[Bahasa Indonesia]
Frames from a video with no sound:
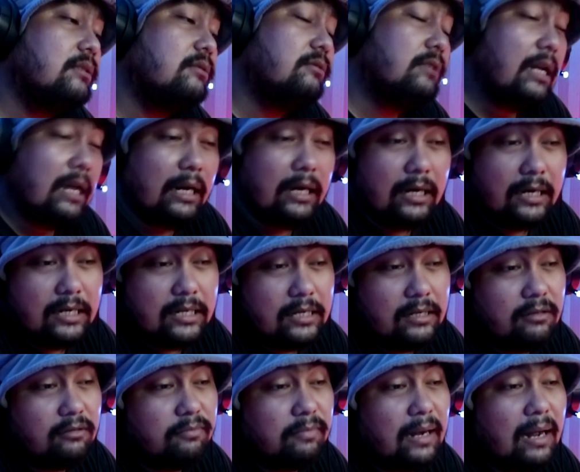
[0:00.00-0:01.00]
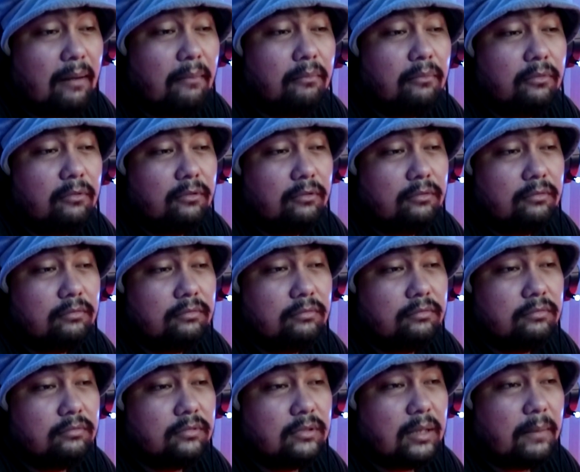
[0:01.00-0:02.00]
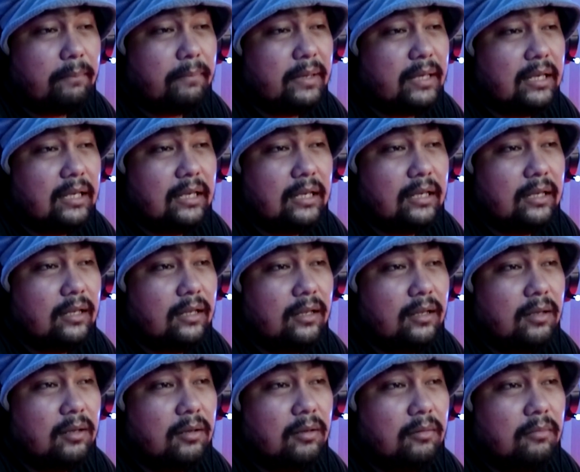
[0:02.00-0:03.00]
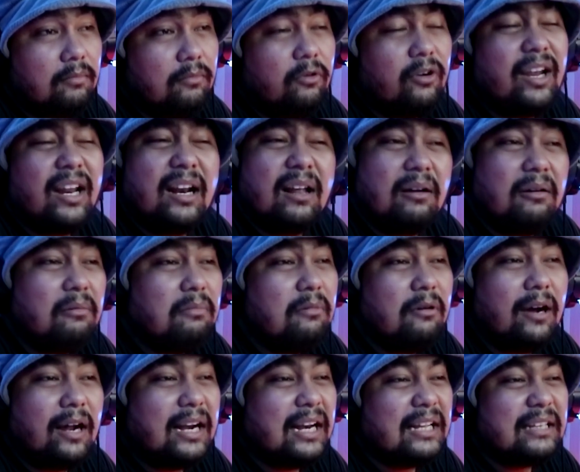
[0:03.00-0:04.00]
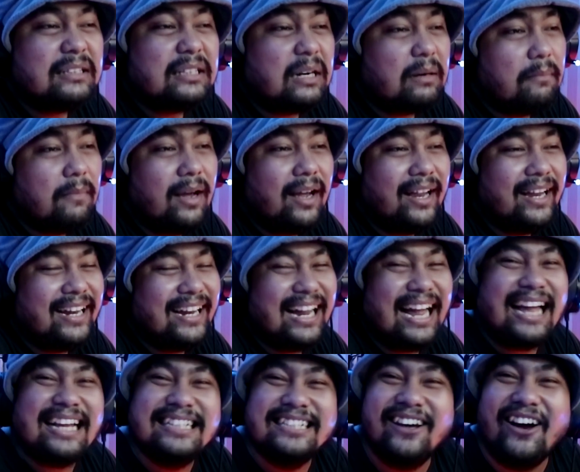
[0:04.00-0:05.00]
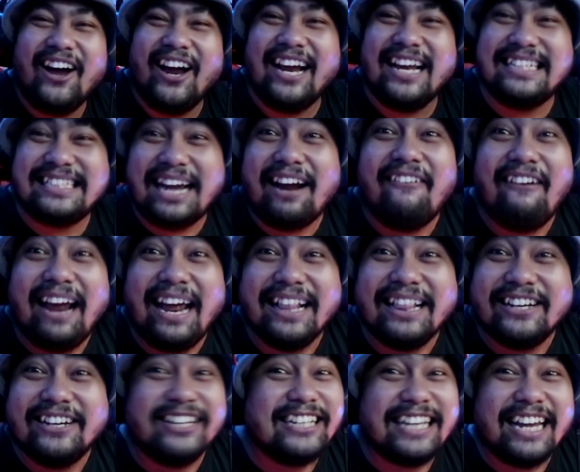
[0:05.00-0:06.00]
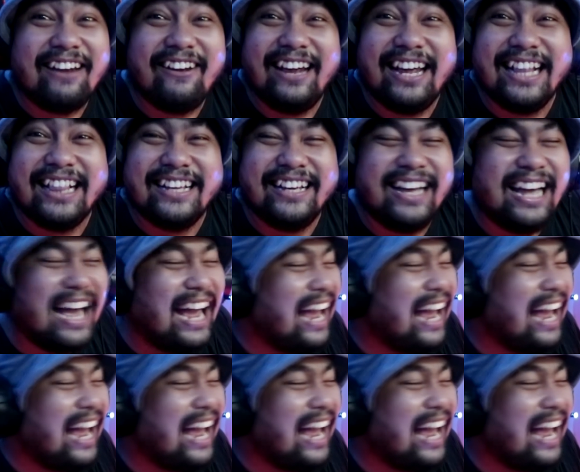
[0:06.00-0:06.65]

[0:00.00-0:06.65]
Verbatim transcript: Udah ada di hidup kamu Tapi Mungkin aku bukan yang terbaik Anjoy cewek tuh cewek tuh